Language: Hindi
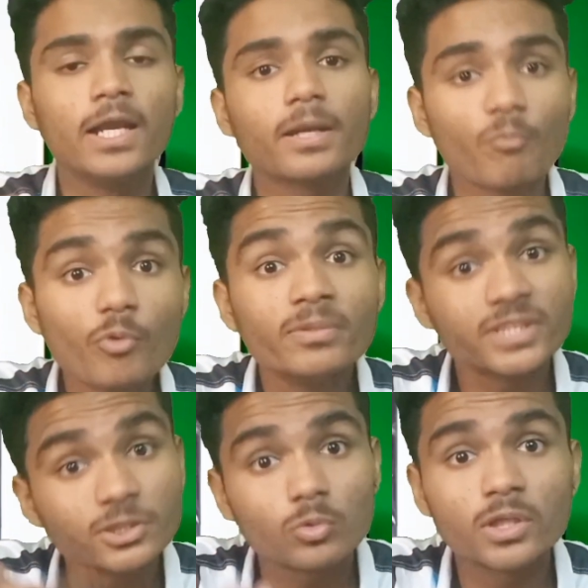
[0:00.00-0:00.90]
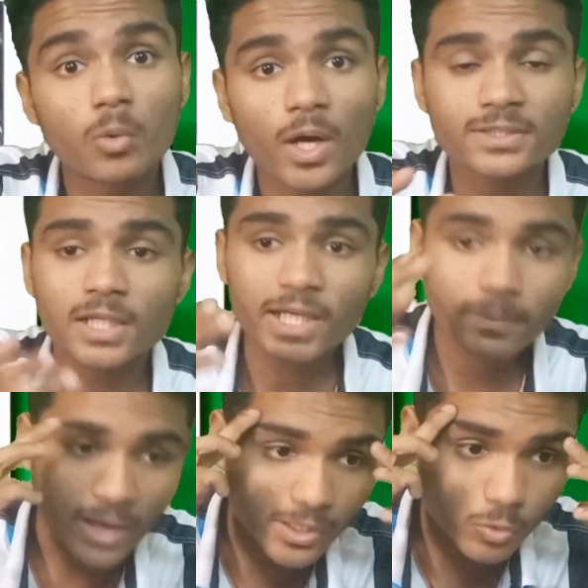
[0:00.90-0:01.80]
लेकिन मूवी में जस्ट उल्टा हुआ ऐसा लग
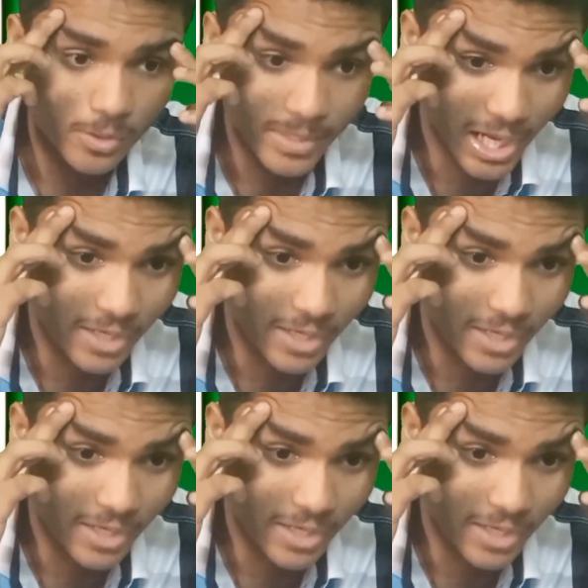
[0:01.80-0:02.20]
रहा है भाई कोई भी